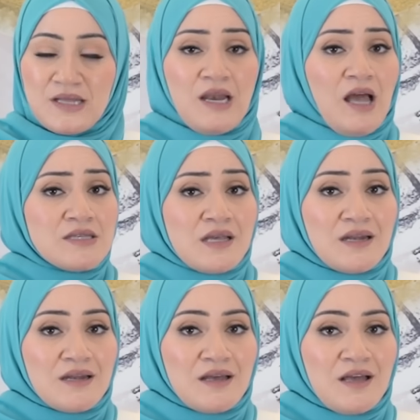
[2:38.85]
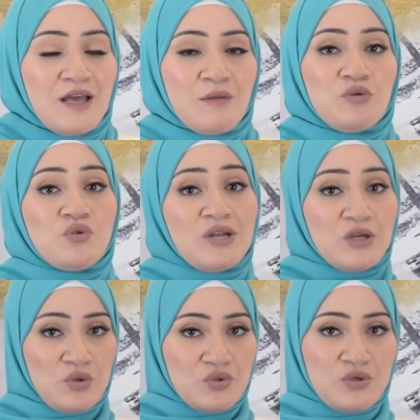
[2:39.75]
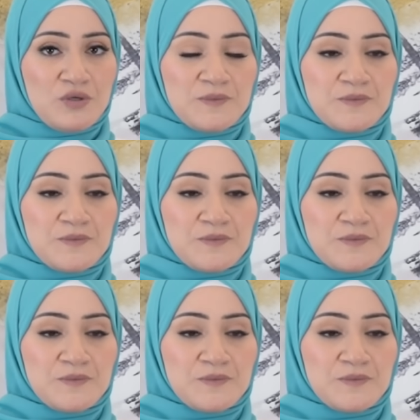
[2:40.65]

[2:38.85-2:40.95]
ايه اللي حصل بتقولي يا دكتور